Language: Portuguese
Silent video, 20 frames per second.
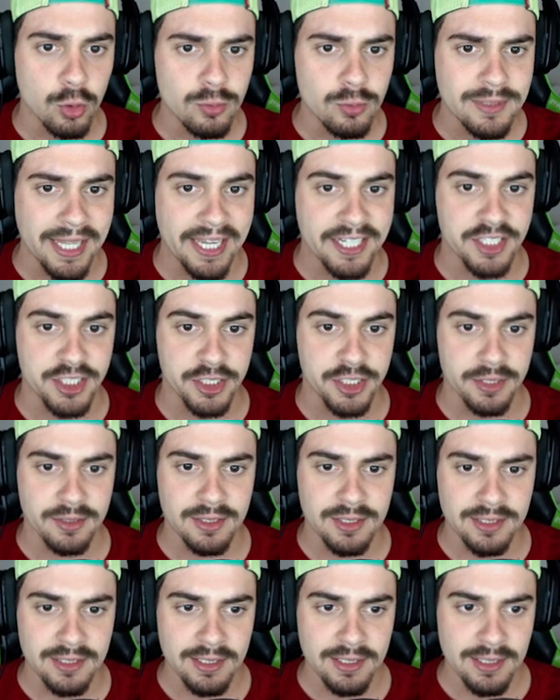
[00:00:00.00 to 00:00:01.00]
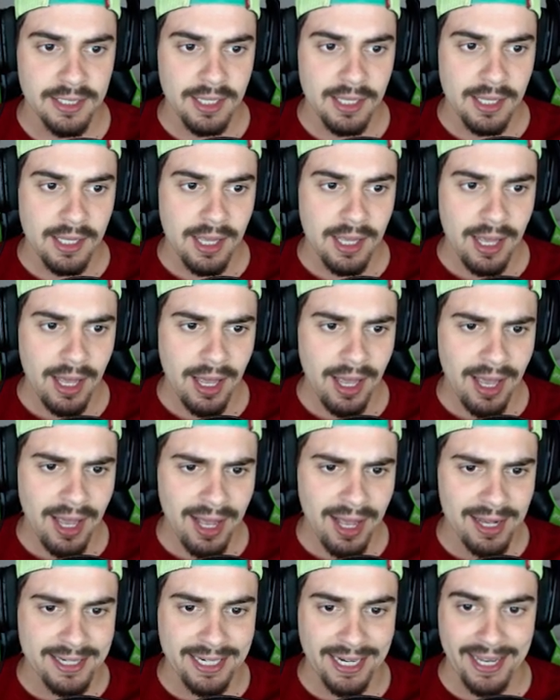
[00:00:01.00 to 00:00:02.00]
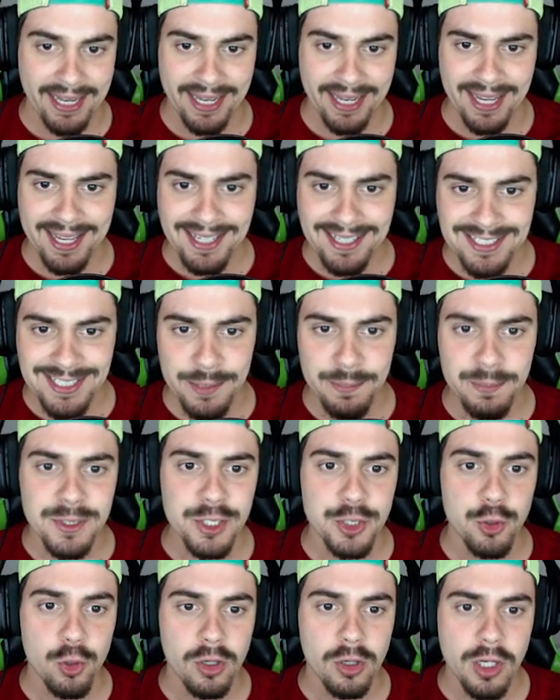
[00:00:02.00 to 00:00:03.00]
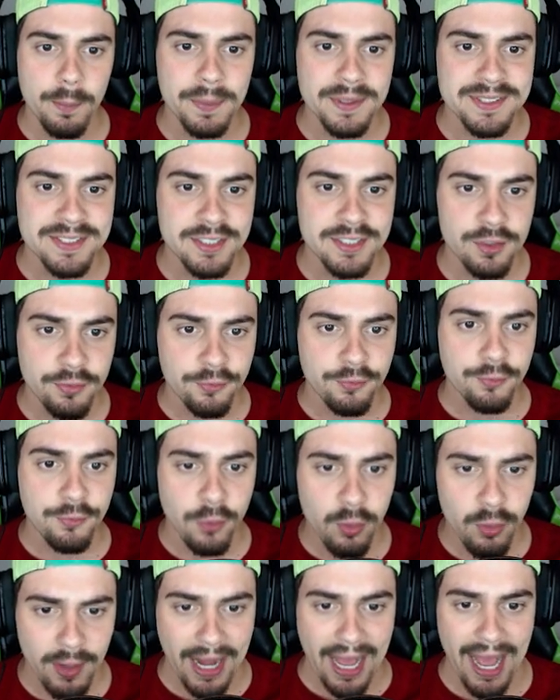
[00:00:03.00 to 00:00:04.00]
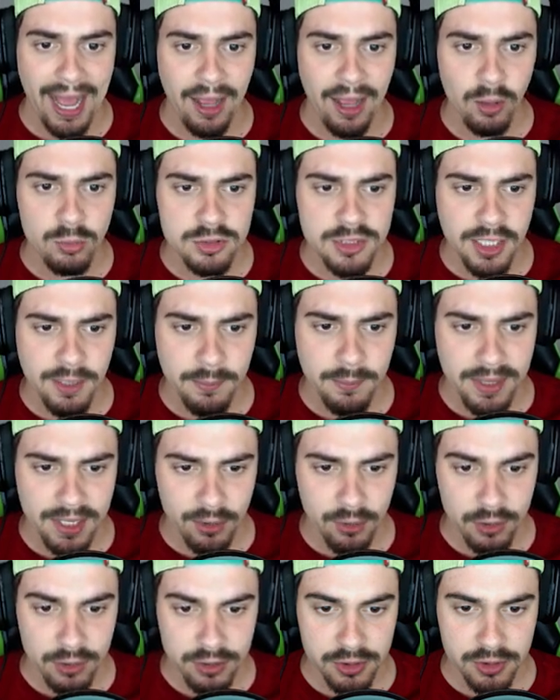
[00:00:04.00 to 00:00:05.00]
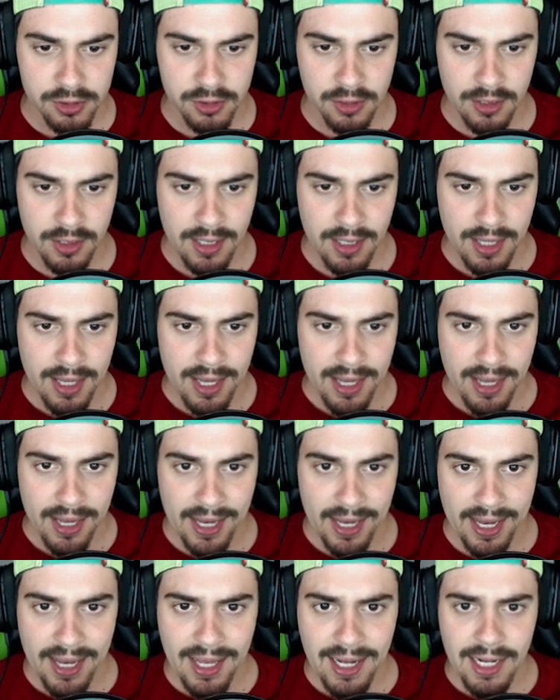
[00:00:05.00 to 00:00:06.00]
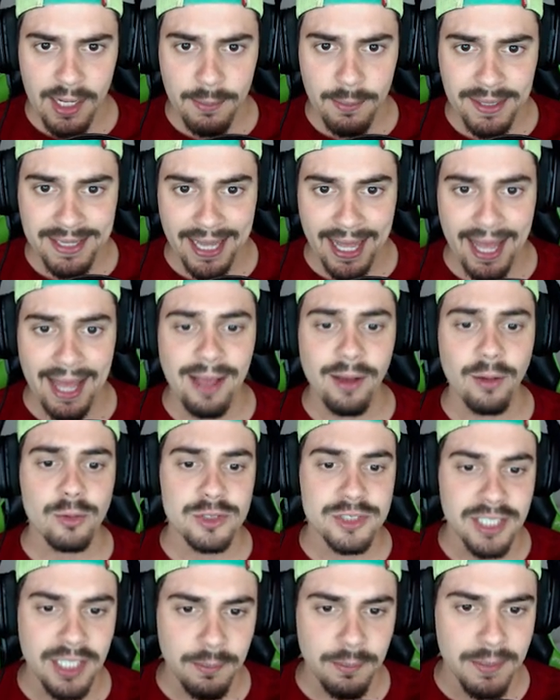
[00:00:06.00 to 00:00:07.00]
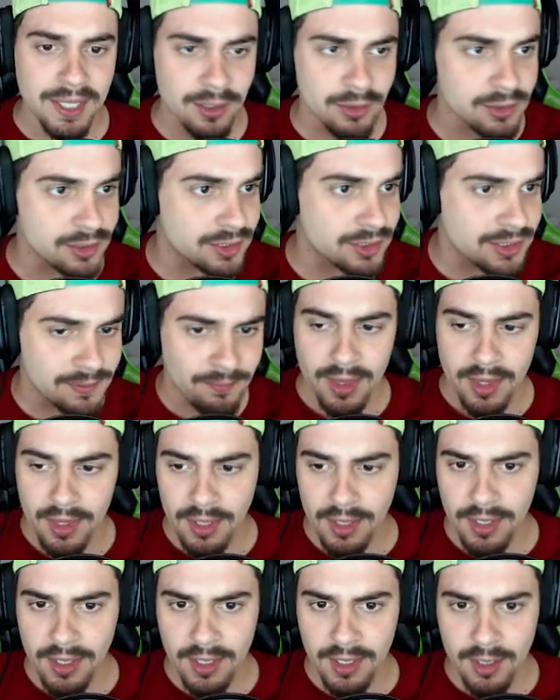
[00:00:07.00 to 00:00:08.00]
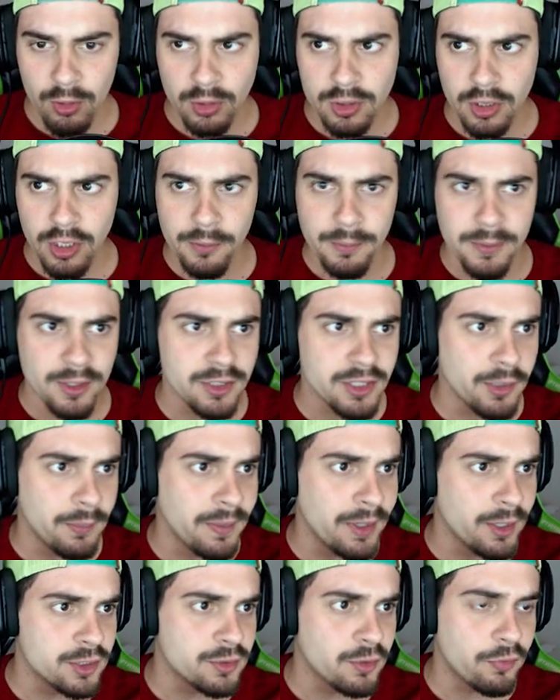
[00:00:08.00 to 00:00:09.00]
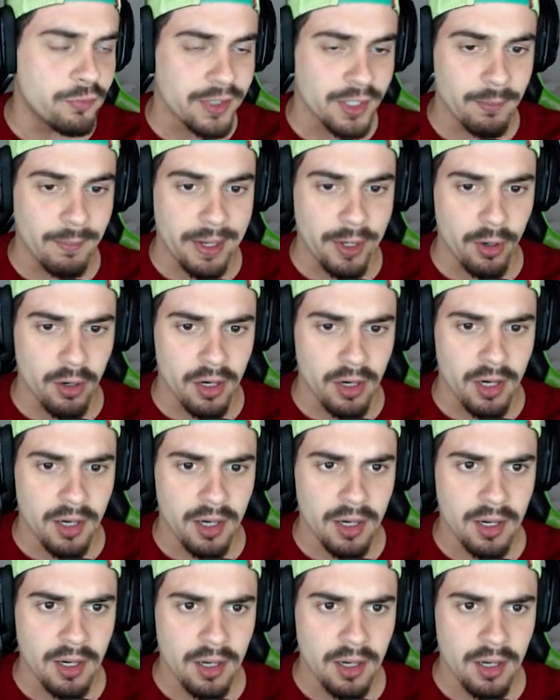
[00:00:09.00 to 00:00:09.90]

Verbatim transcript: um dash. Ah, cara, é aquele tipo de jogo que eu preciso furar os inimigos. Eliminar os inimigos. E quando eu elimino os inimigos, eu vou ficando maior?